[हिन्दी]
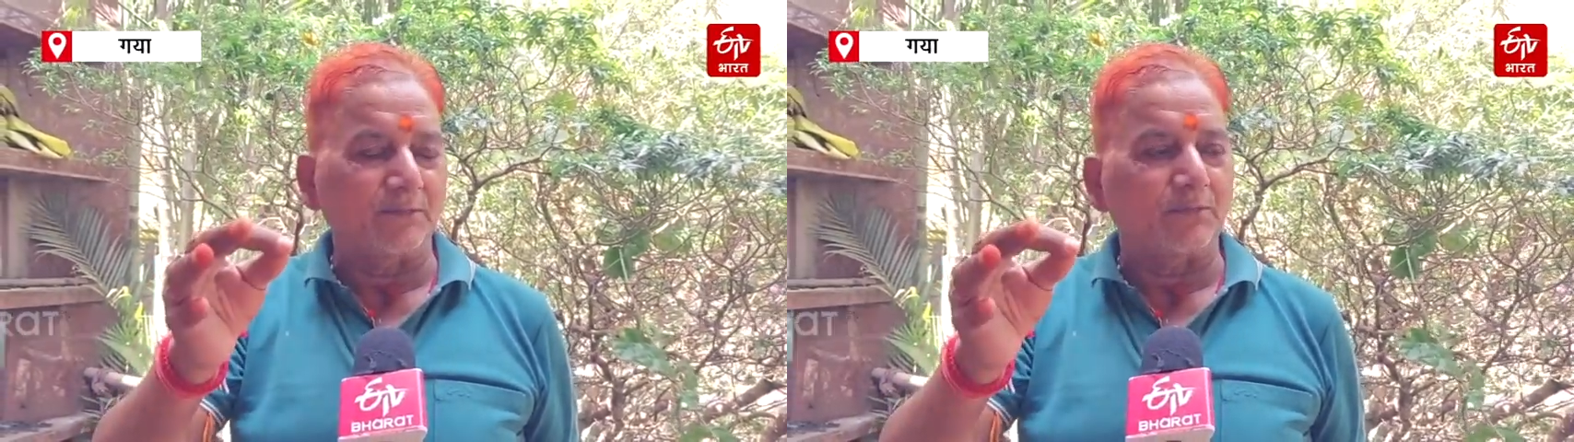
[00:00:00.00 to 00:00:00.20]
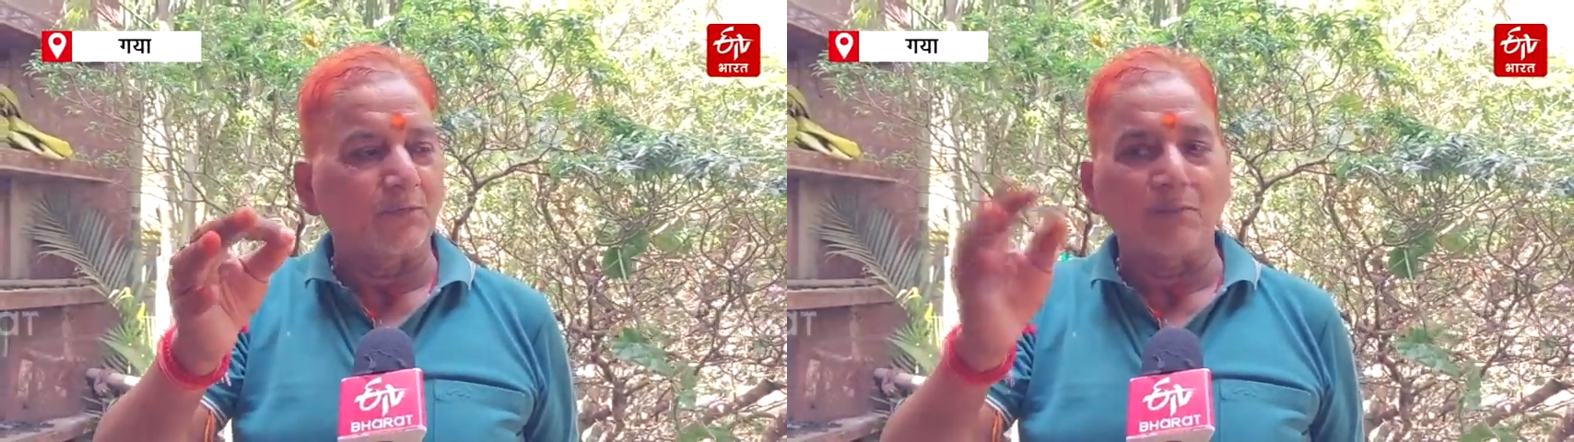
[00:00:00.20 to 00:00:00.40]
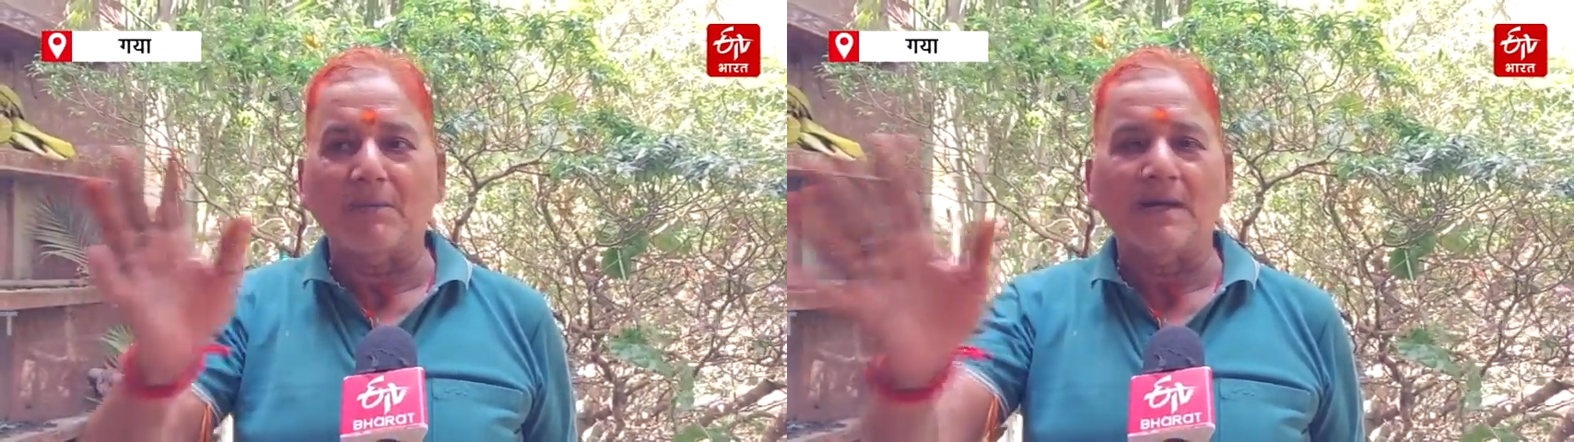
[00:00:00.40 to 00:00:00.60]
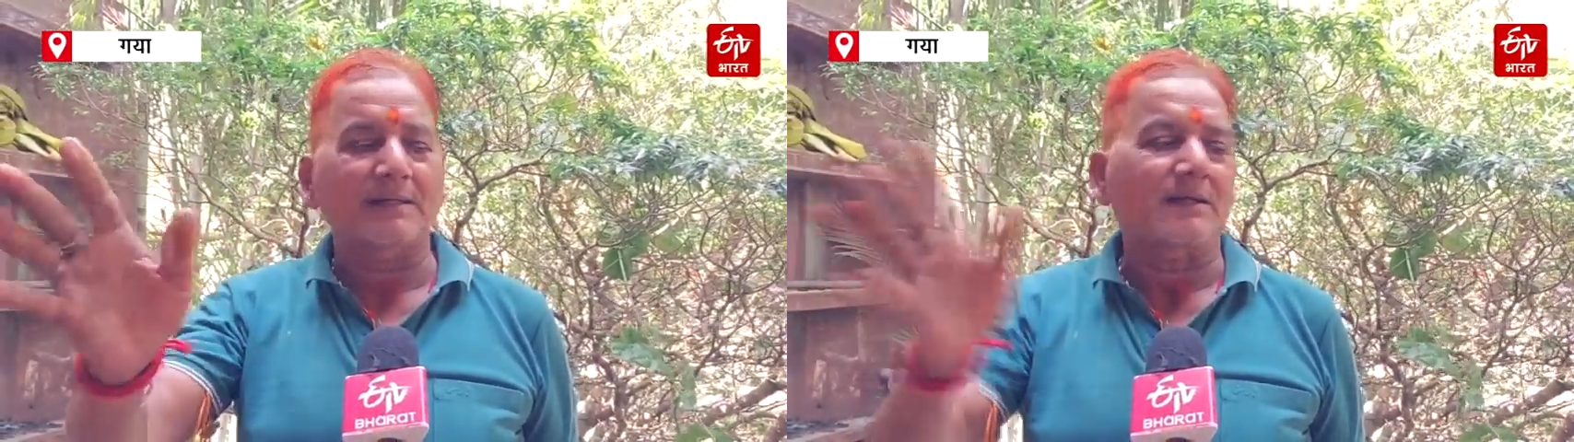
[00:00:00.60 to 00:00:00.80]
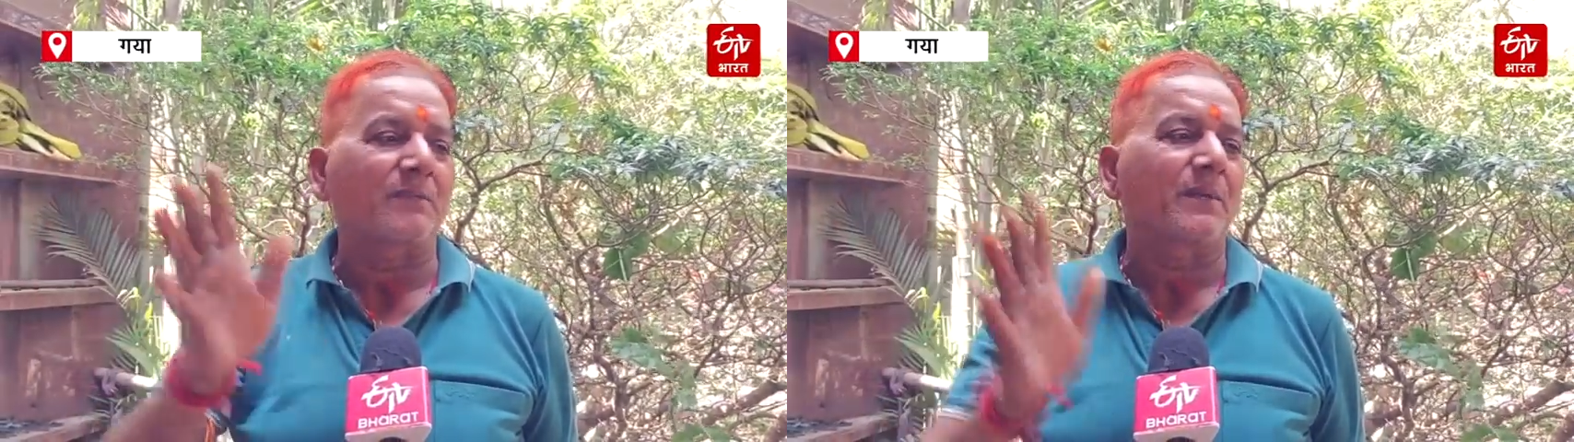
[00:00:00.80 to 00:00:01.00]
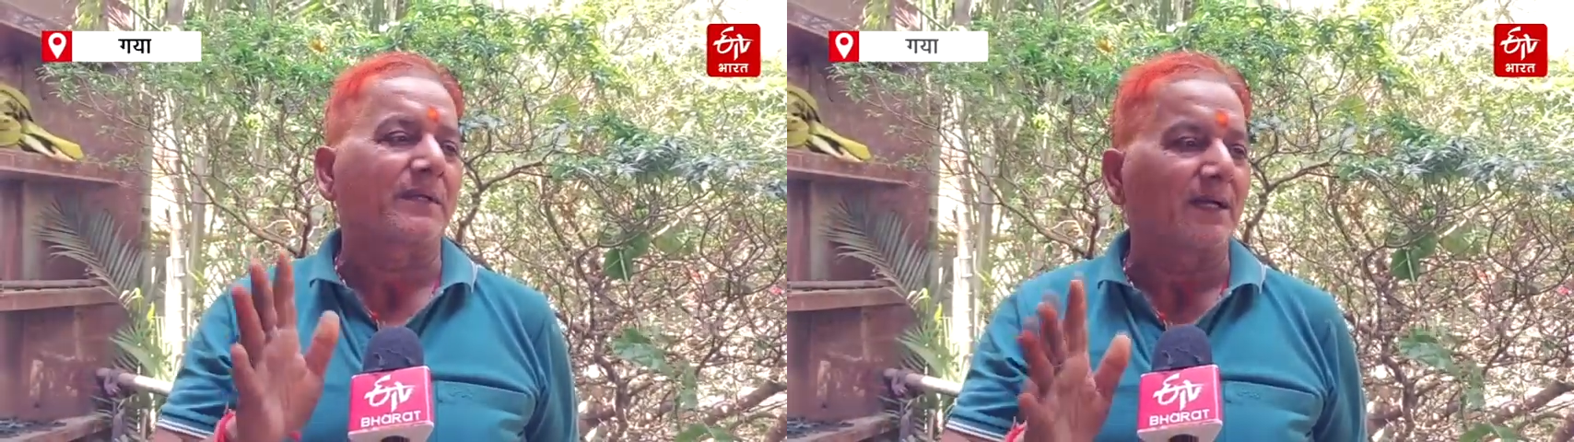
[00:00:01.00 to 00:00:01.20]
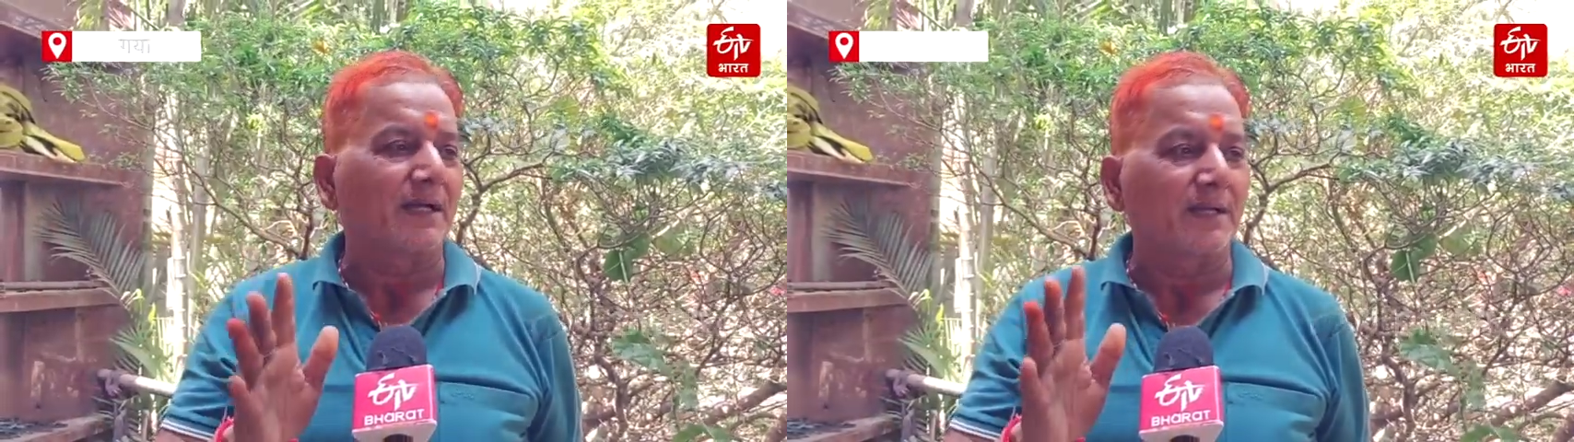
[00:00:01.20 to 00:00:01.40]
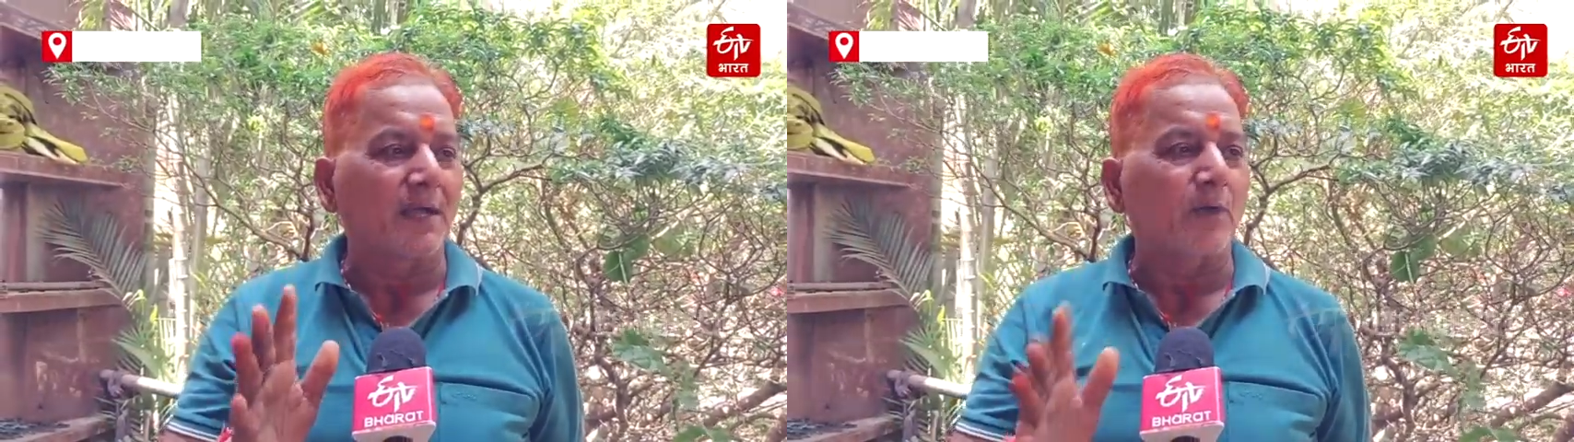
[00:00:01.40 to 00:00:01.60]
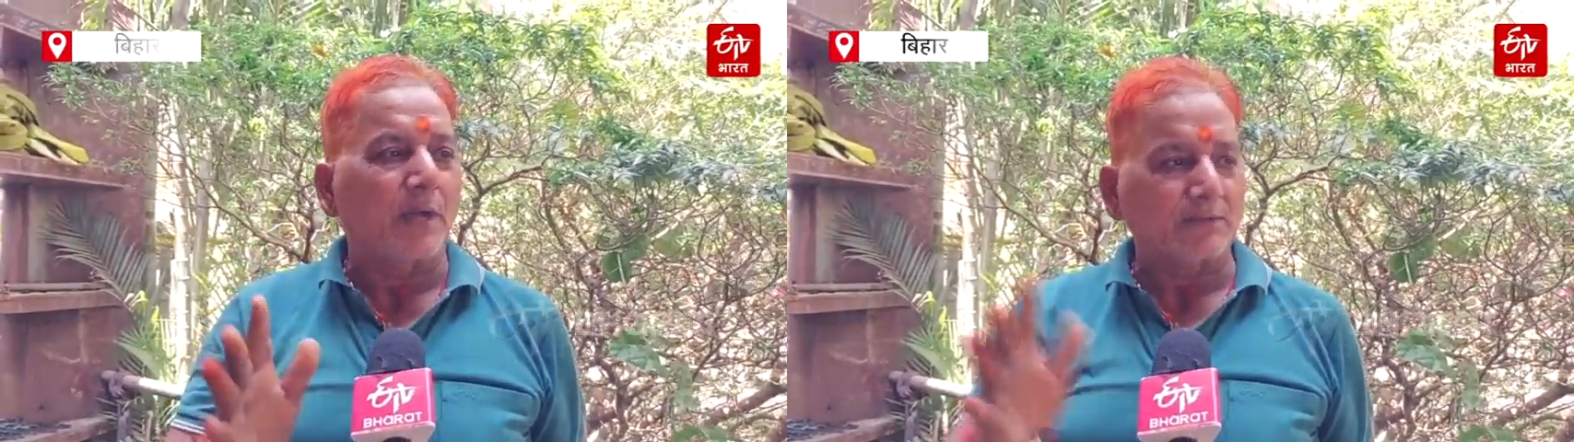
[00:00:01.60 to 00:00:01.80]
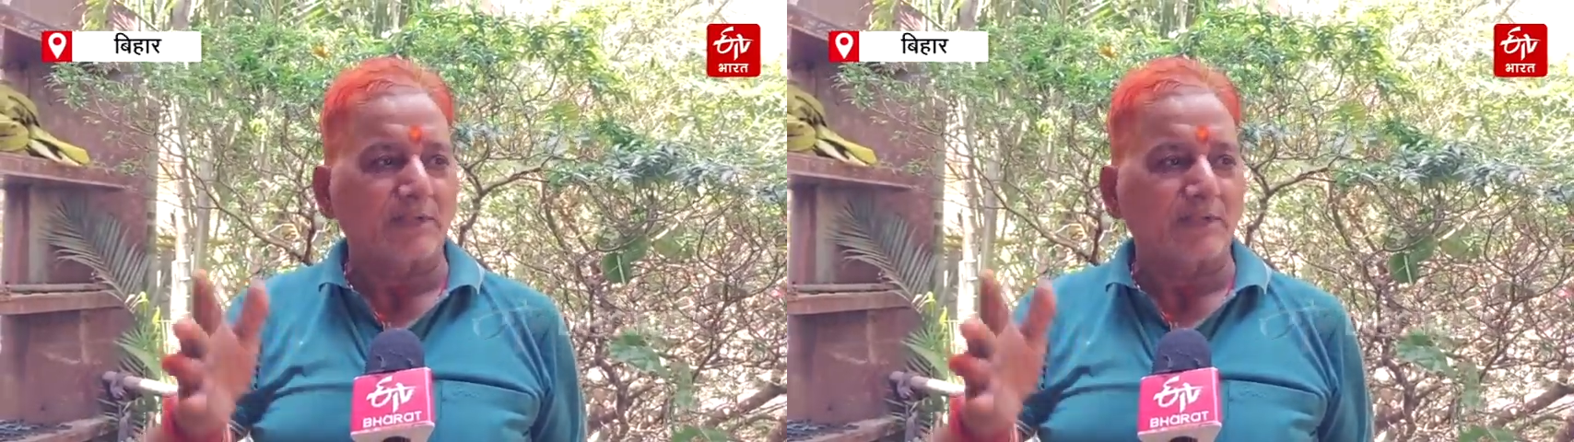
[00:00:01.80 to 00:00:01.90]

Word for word: वो माँ का कृपा यहाँ है अब खास